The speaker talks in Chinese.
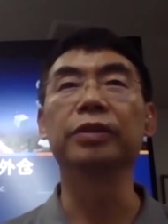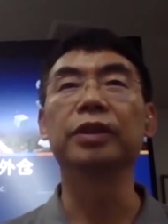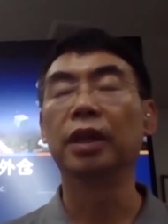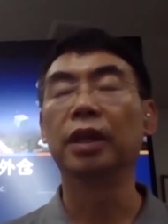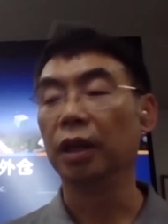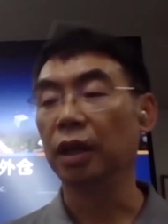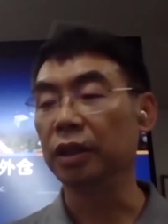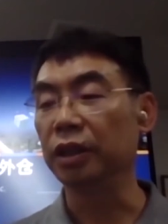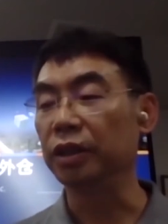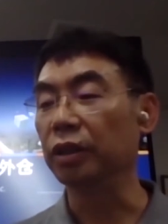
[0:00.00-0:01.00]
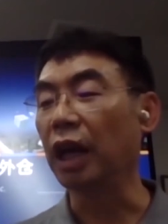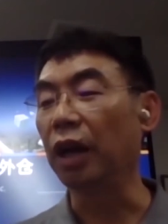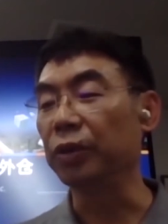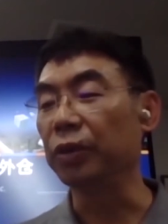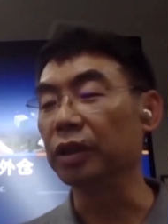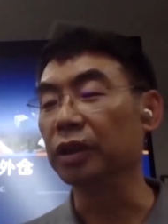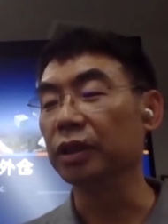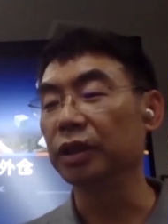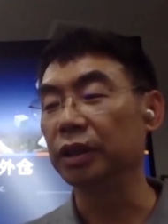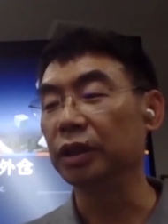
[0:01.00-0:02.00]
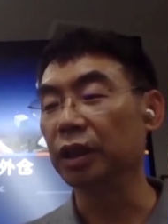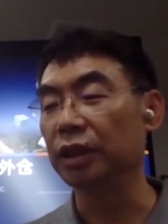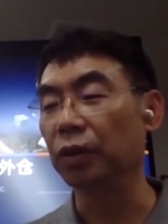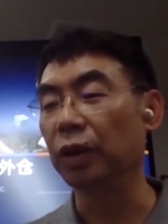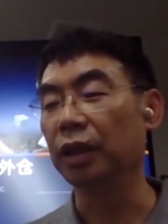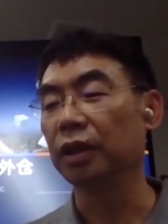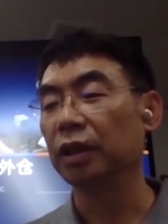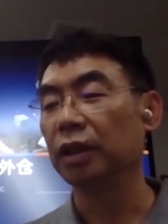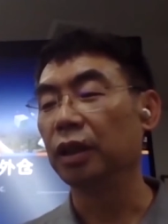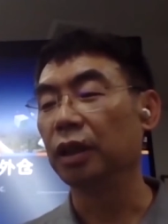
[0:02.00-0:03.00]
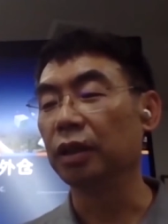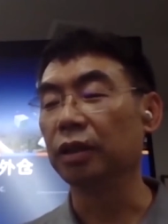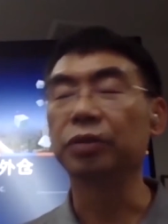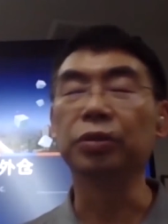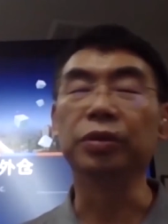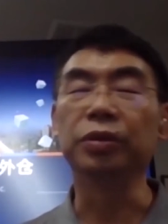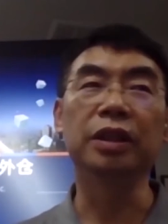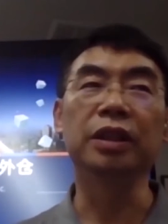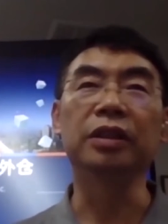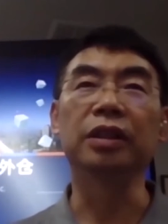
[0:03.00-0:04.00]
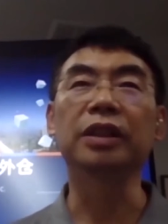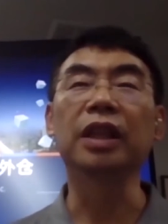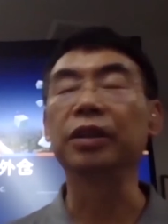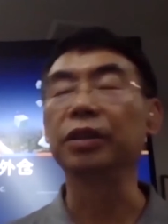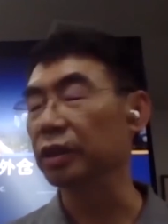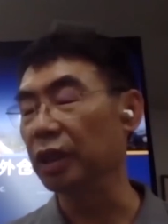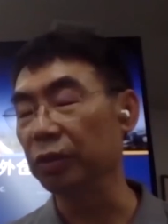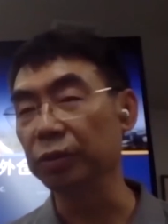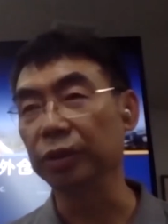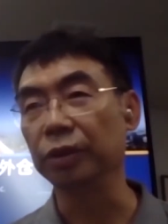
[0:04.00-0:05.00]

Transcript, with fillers: 啊，这叫大运河集团，啊，准确的讲叫大运河仓储集团。